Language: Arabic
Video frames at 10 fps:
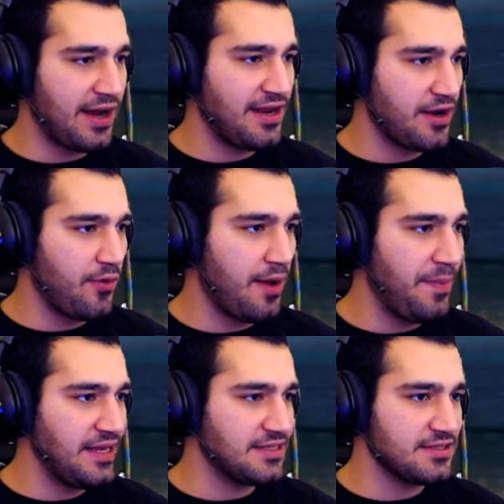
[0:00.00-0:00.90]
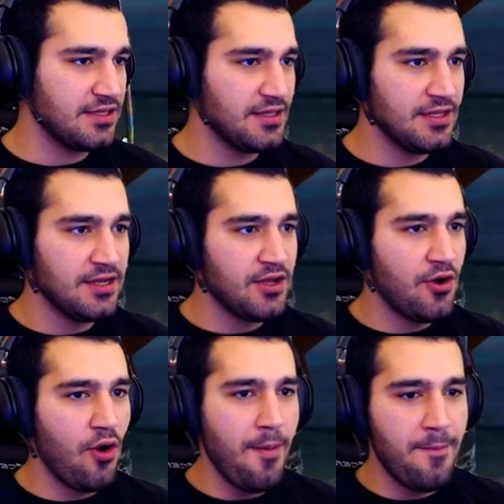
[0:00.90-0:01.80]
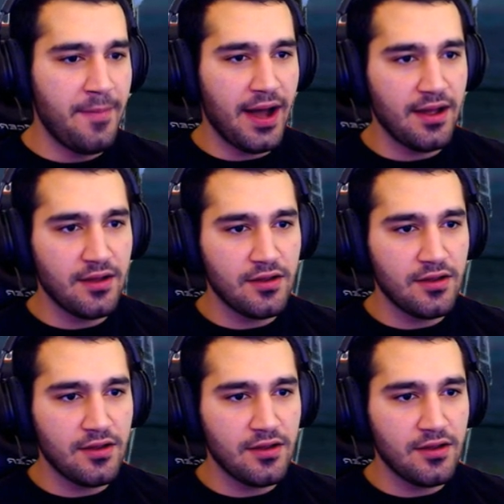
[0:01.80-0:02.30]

على رواق بليز وما